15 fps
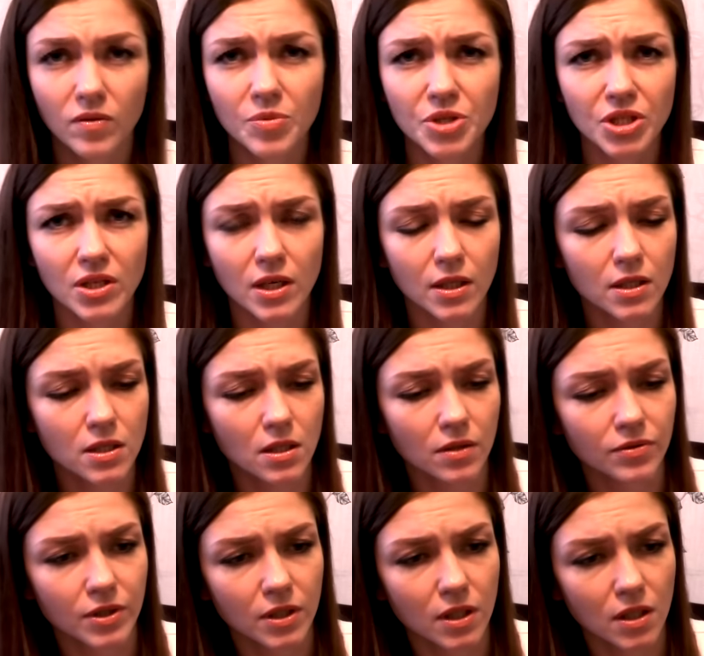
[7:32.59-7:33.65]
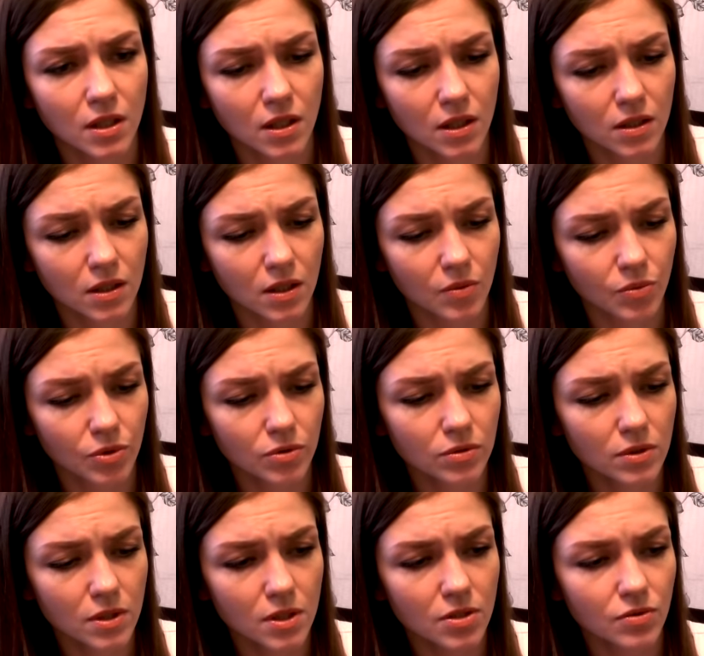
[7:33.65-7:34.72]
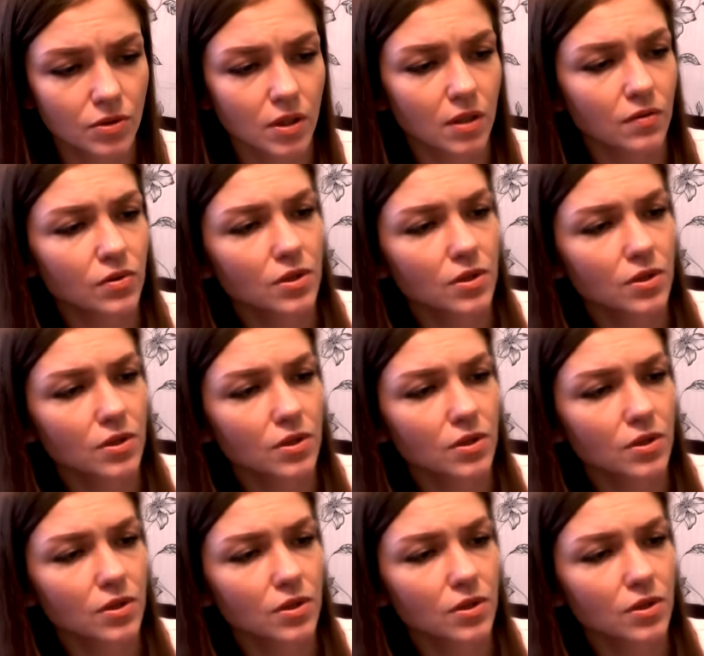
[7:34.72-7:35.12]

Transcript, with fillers: Вообще, дорогие салфетки никогда не беру. Здесь вот они,